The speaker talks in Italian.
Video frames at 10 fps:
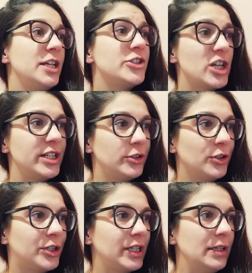I
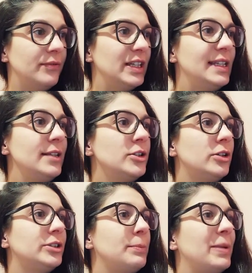genitori,
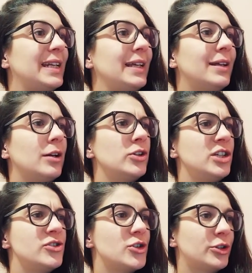vedendolo deperire
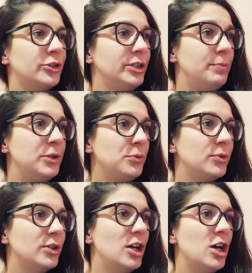ogni giorno di più,
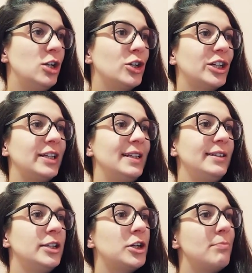lo
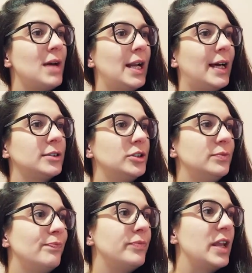credettero ammalato
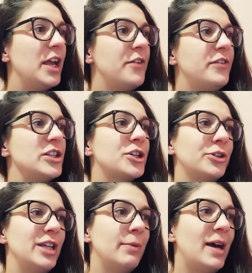e
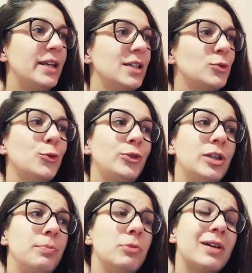fecero chiamare
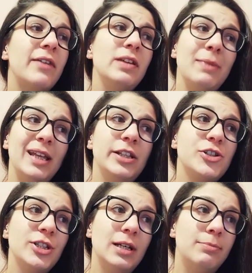tutti i più bravi
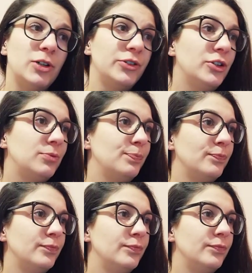medici del mondo.
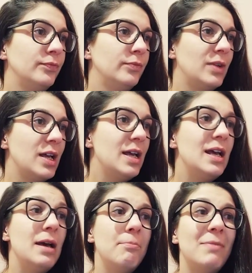
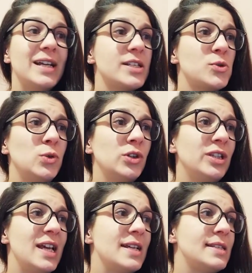Ma nessuno
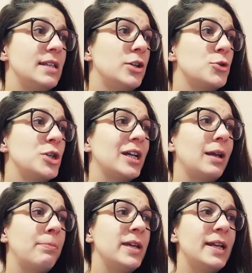di essi riuscì a
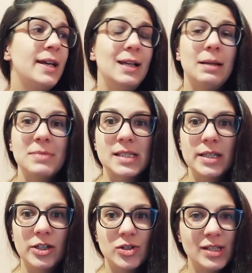capire la
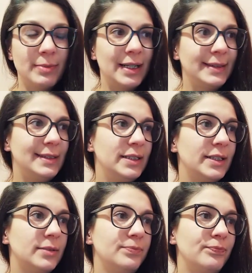misteriosa
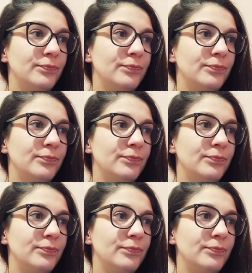malattia